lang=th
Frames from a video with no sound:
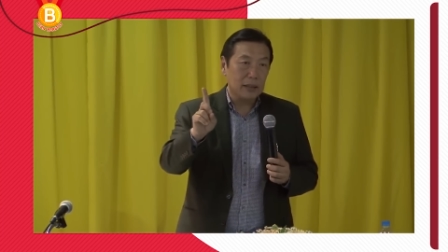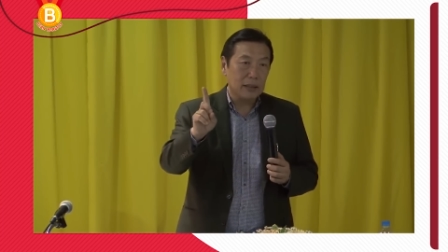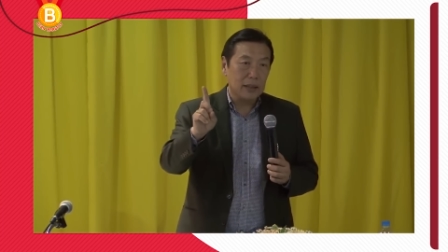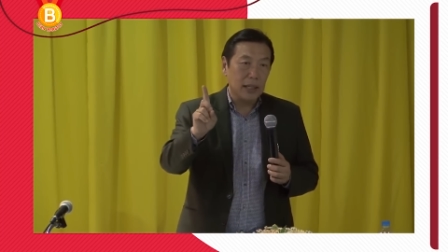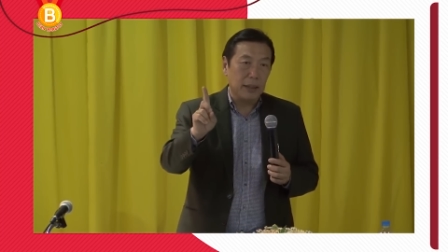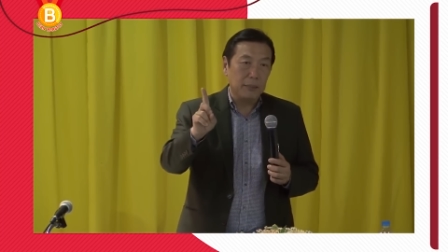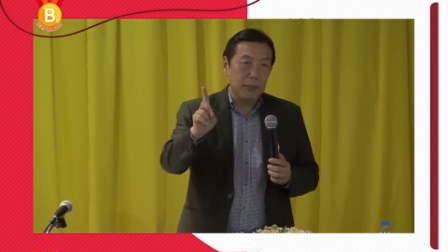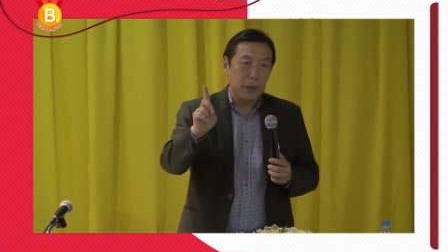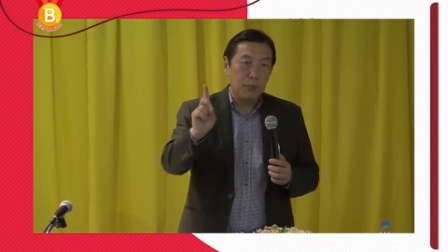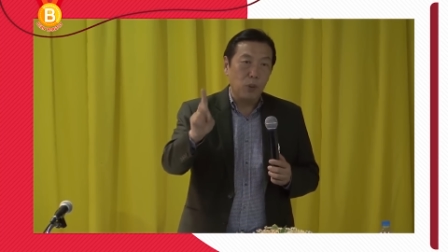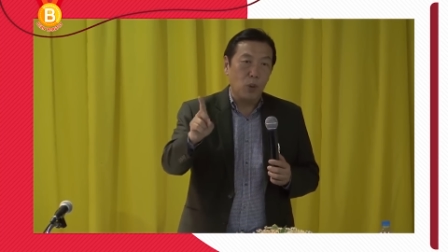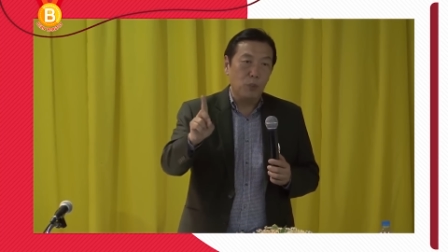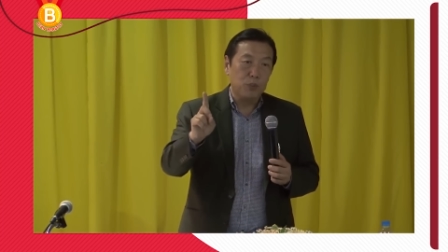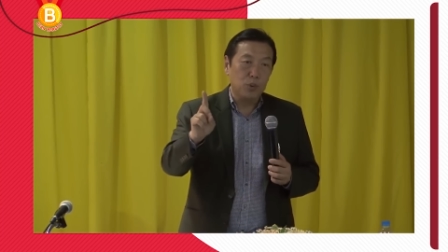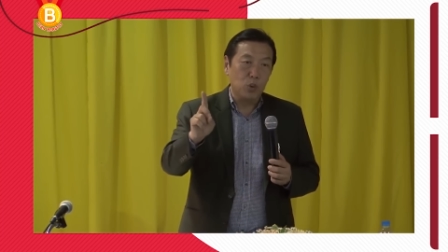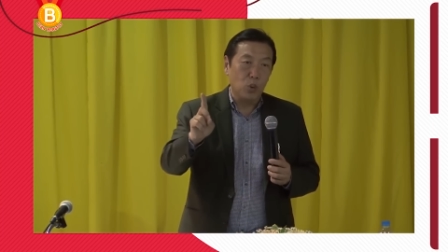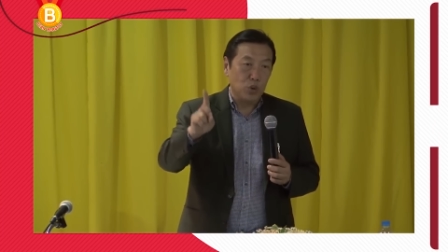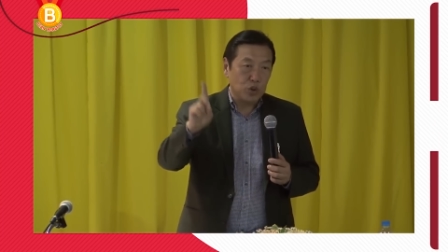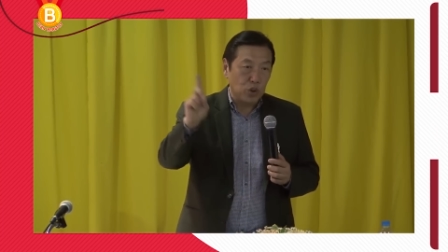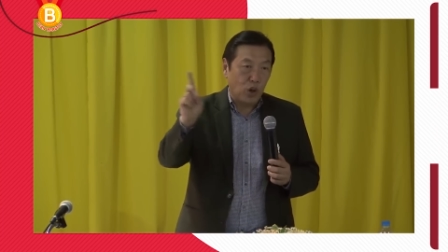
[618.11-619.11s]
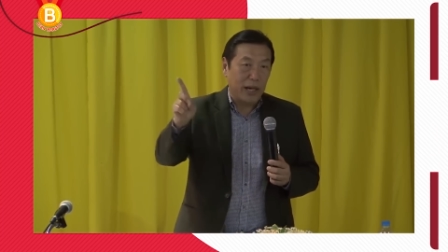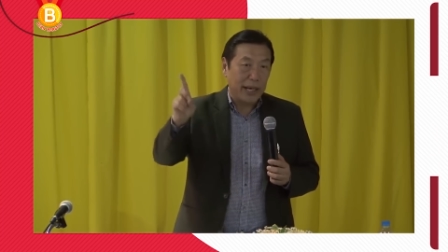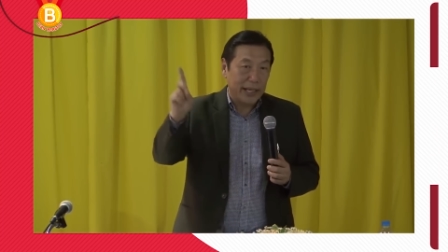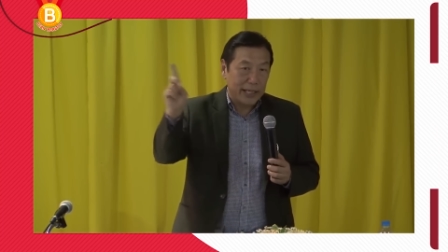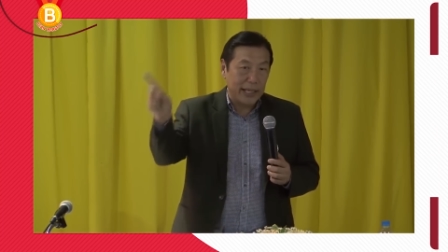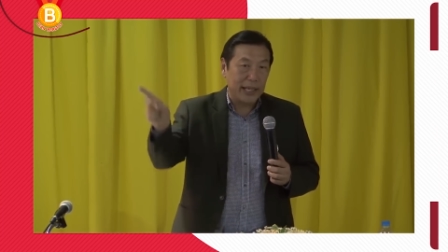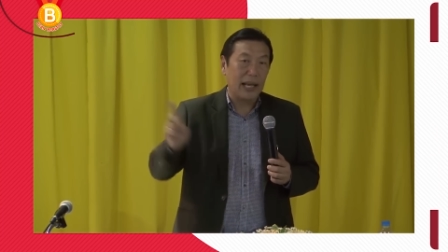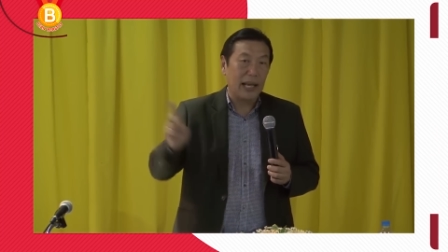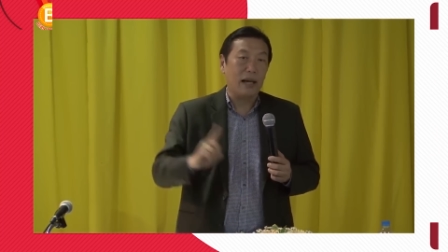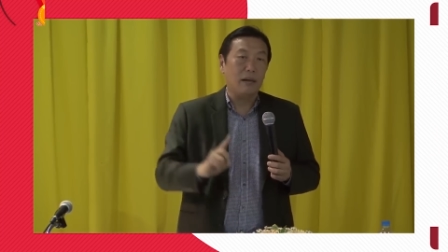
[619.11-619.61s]
เกิดมาปุ๊บถูกสอนให้
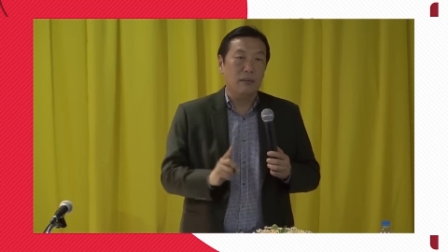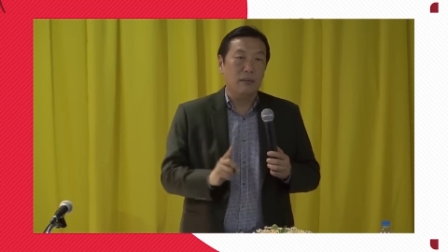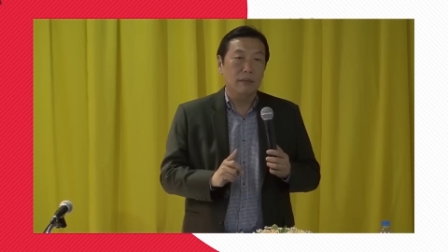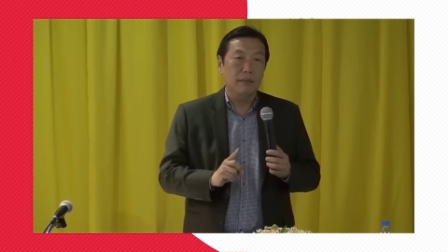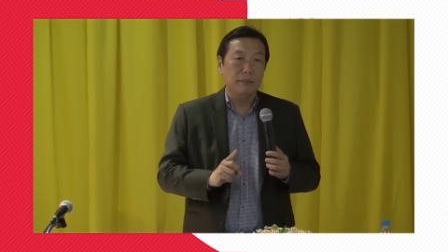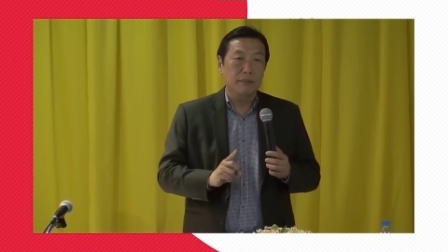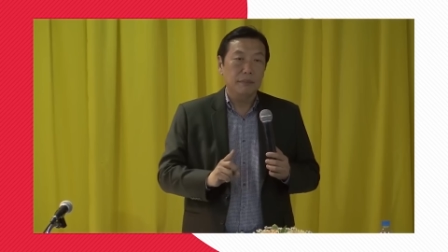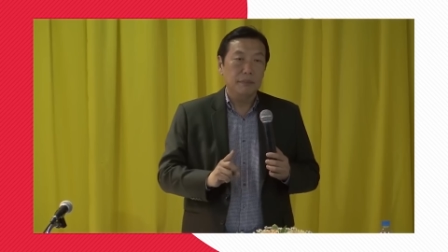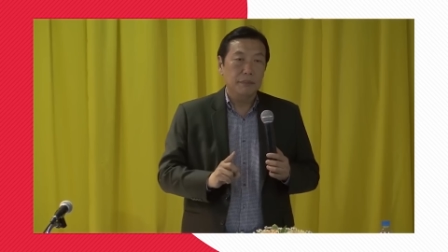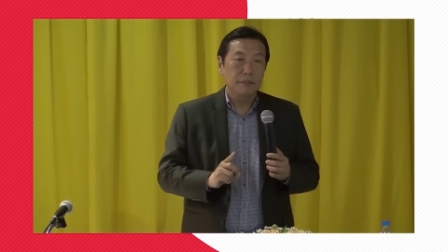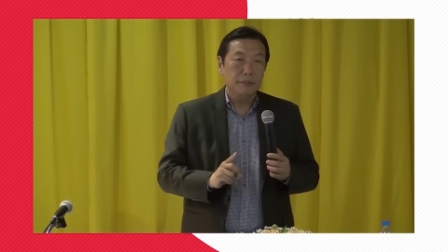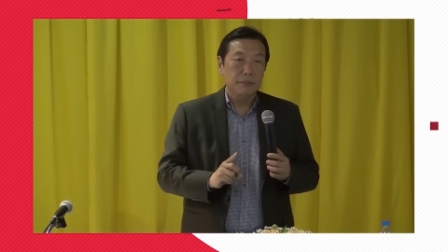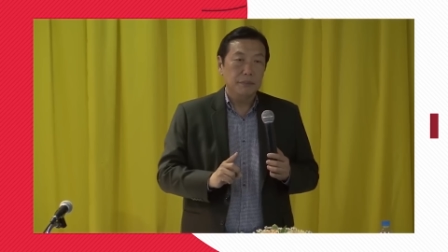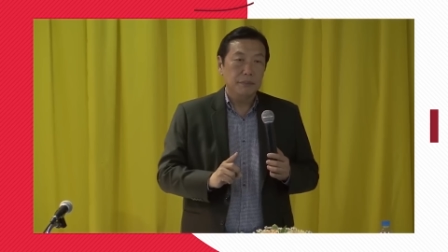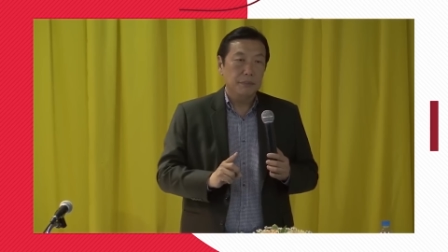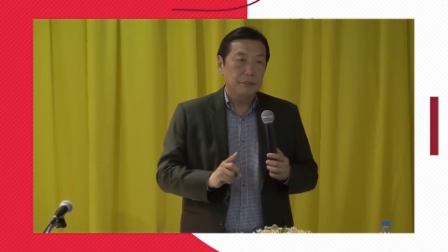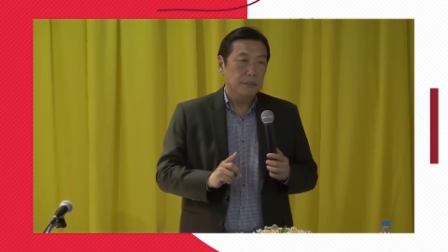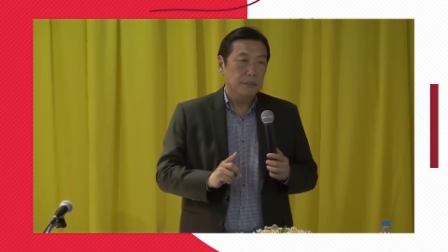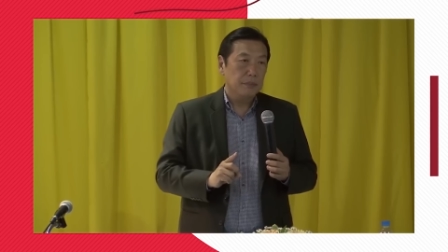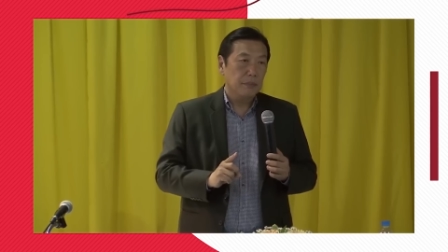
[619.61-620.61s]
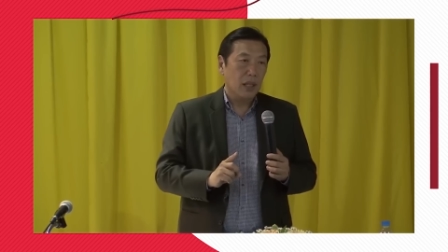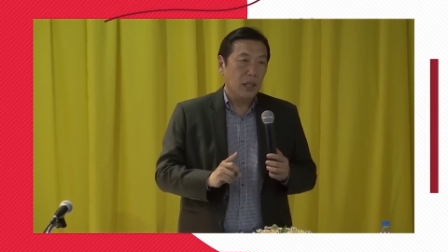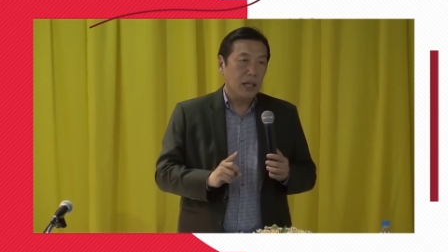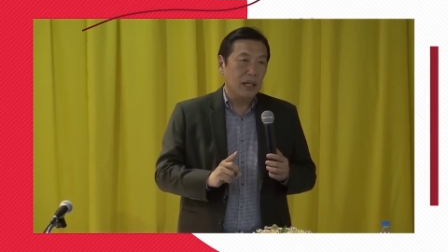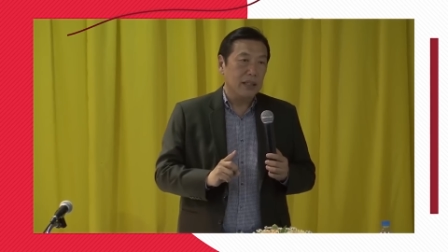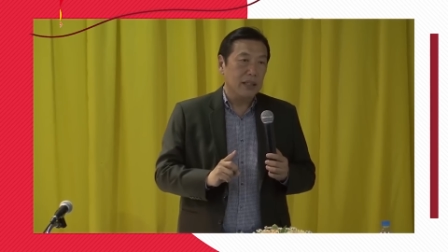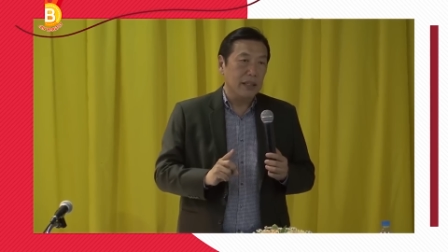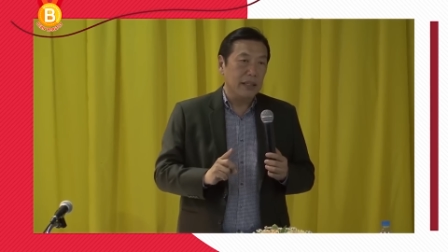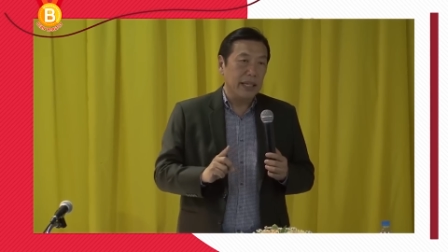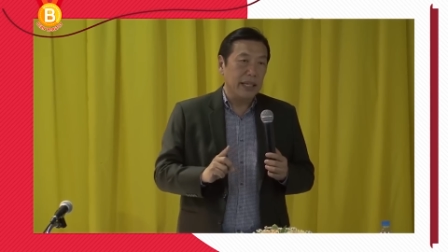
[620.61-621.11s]
กินแล้ว ก็
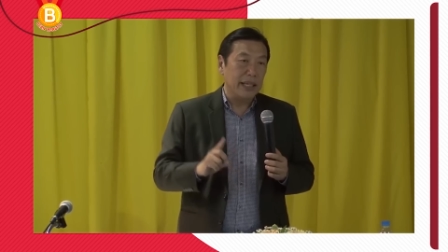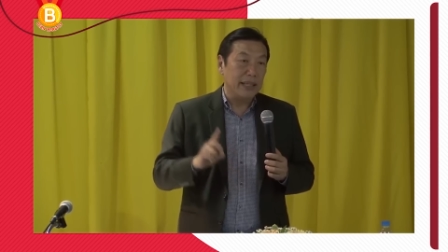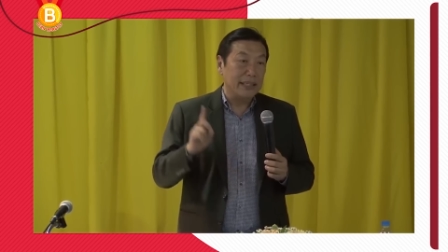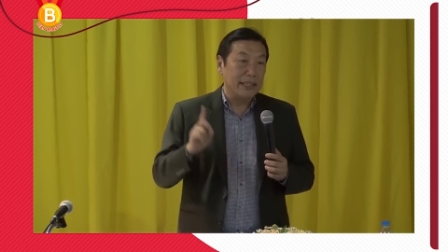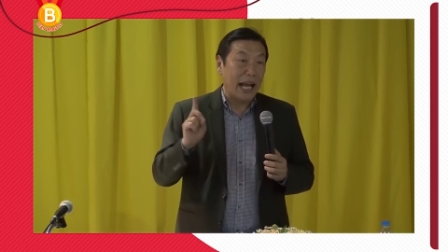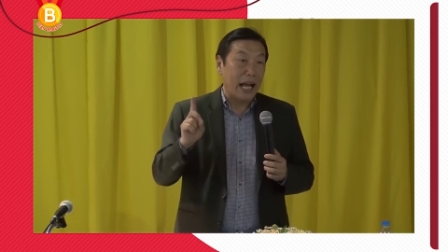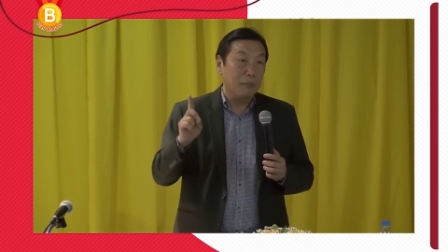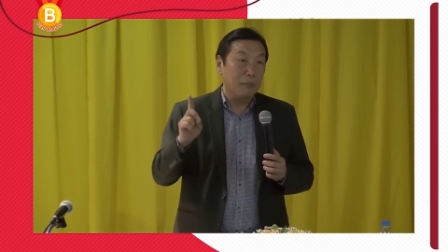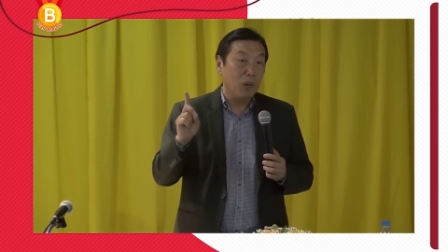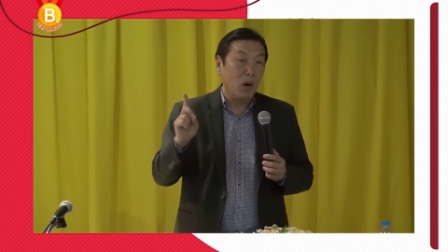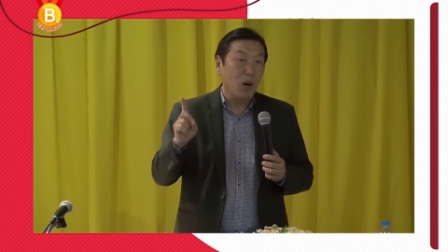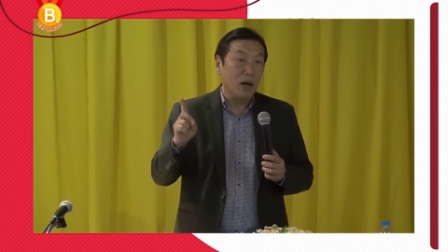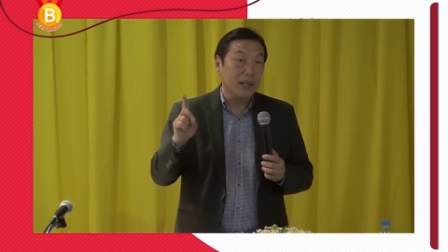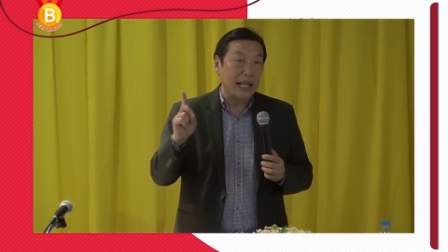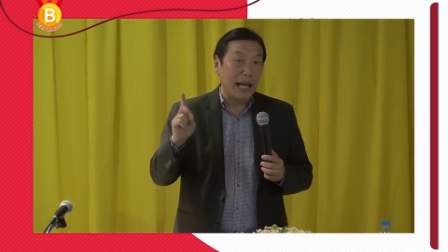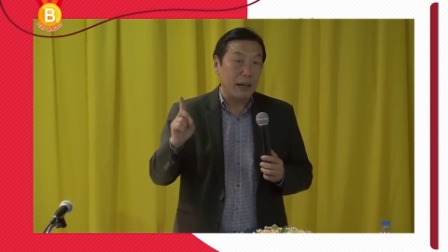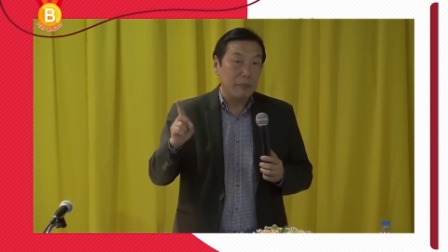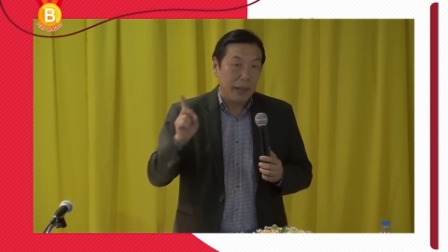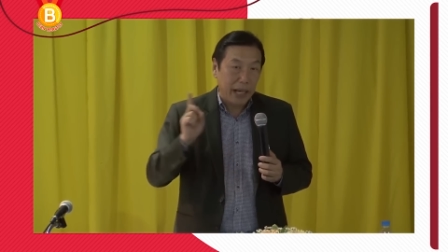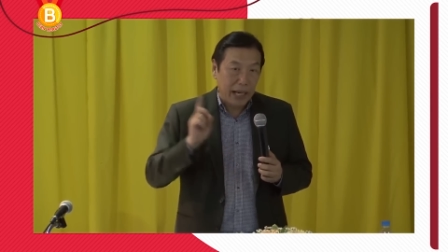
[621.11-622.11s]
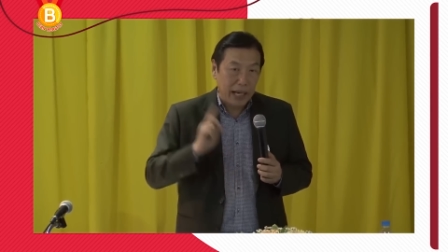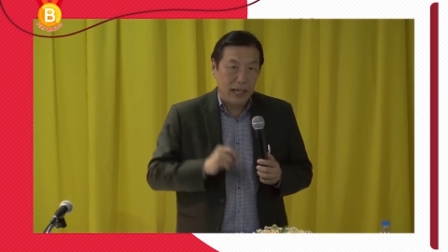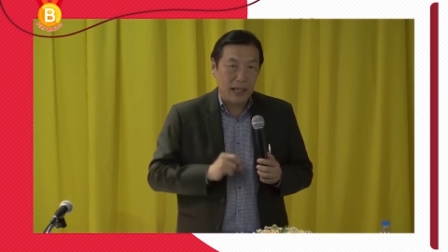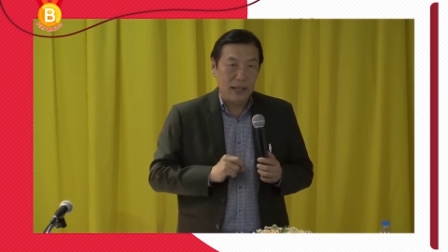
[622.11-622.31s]
คือกินตามพ่อตามแม่